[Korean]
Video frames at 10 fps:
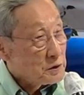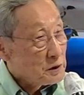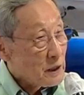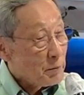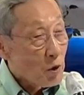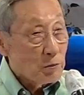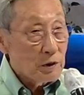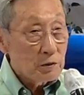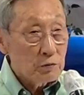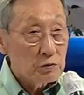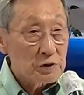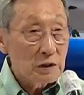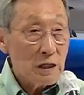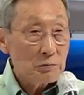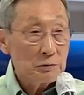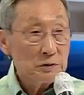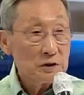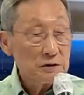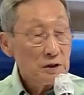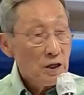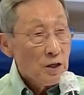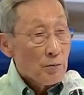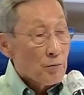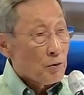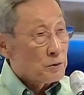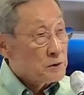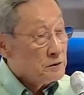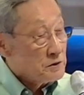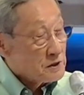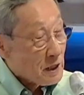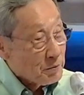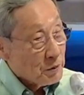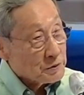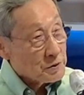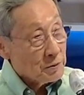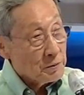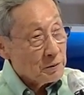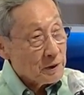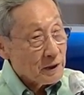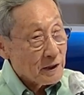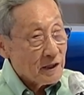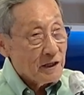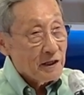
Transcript: 내 몸을 구성하고 있는 모든 세포 속에